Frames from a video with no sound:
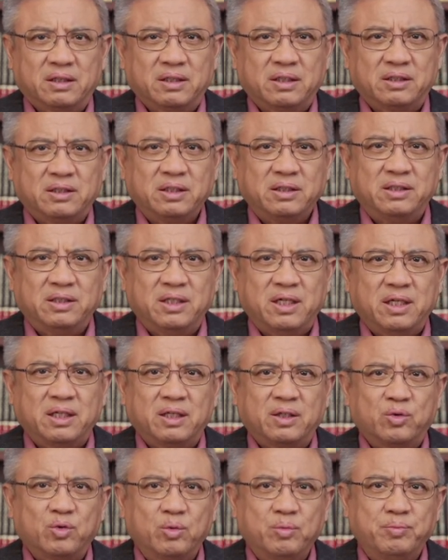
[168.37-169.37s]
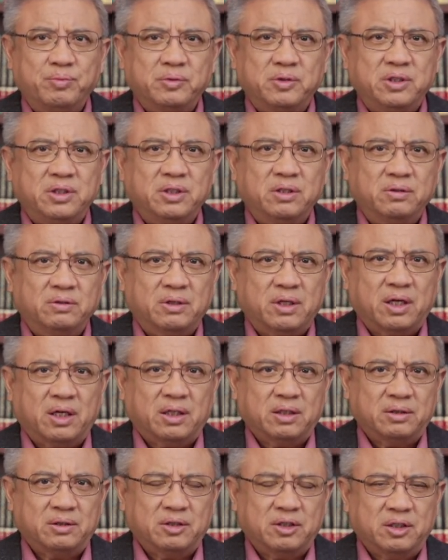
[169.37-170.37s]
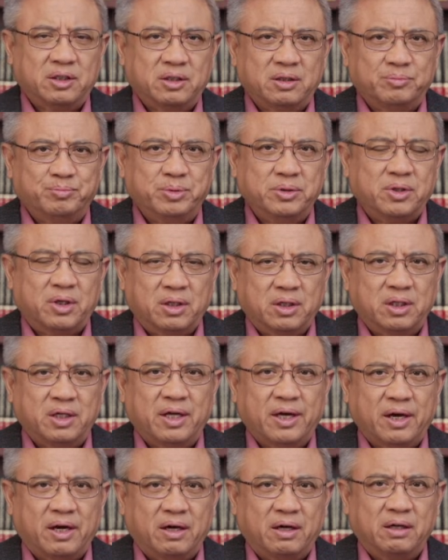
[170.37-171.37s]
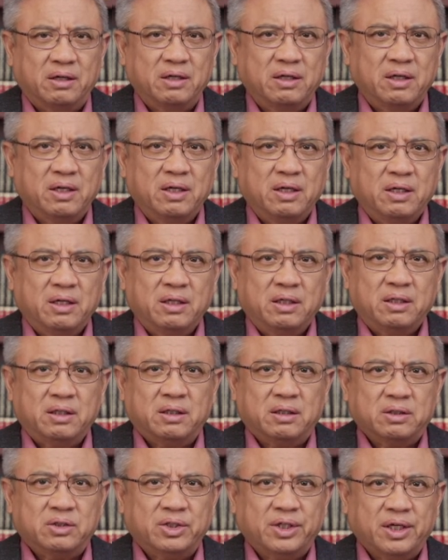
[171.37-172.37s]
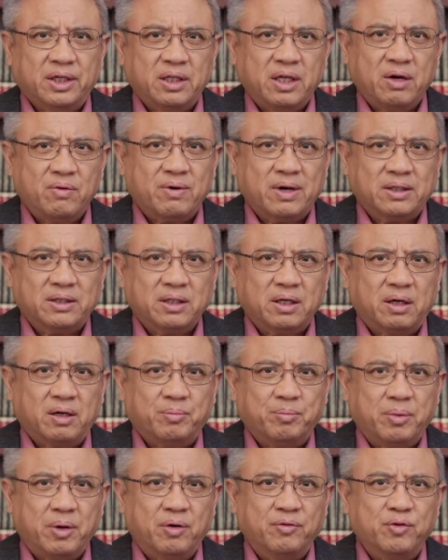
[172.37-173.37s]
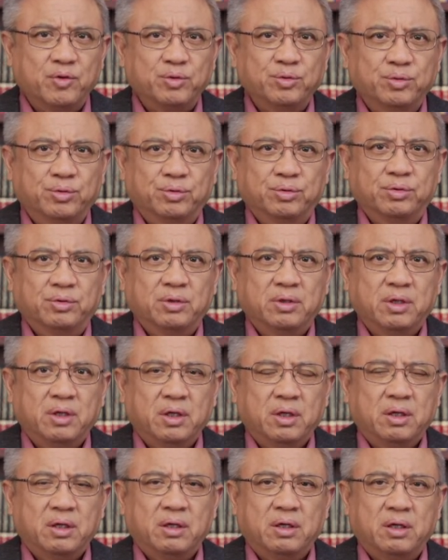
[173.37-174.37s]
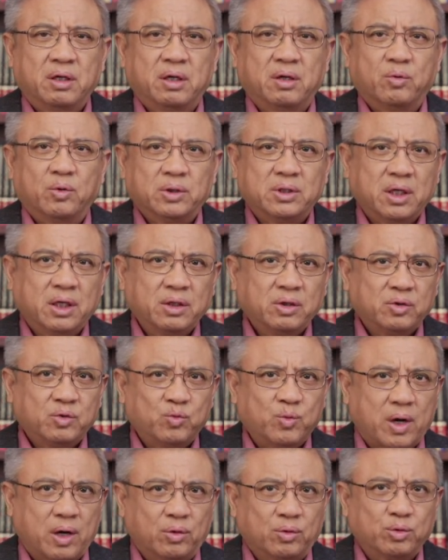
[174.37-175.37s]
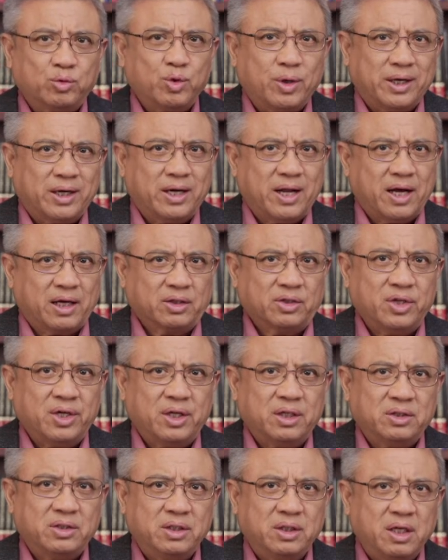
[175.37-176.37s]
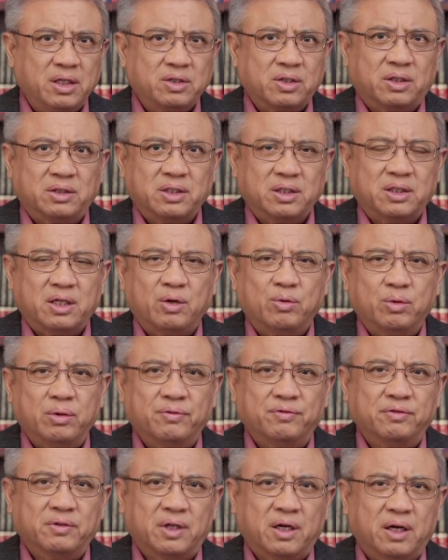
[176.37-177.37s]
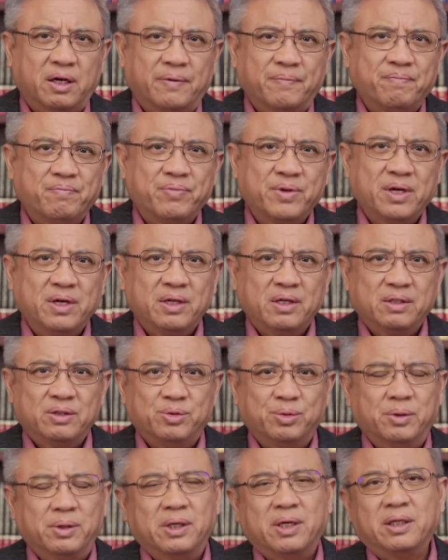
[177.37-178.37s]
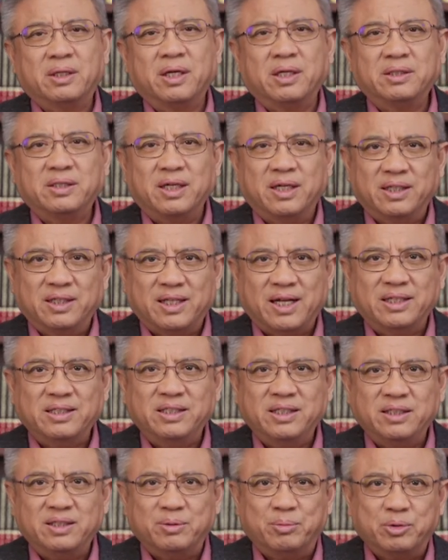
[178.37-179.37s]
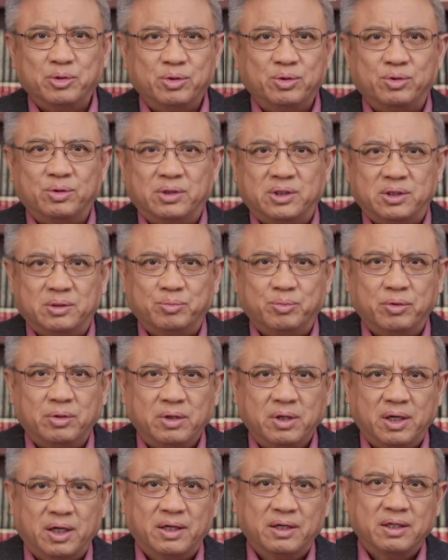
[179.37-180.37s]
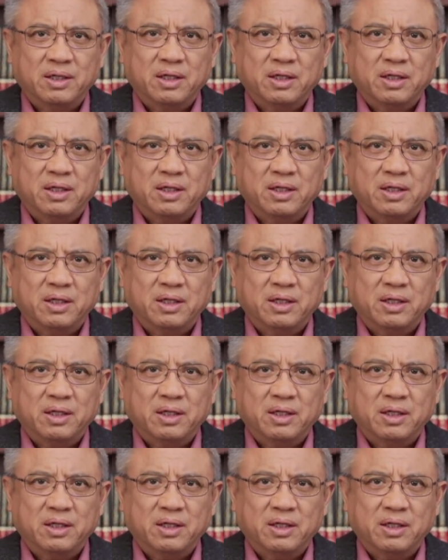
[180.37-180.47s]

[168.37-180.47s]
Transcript: 那这几天呢，东部气候呢比较恶劣哈，前天晚上暴风雨。 我家网络断了2天，今天早上才恢复的哈，所以我还当时很担心怎么去做直播哈。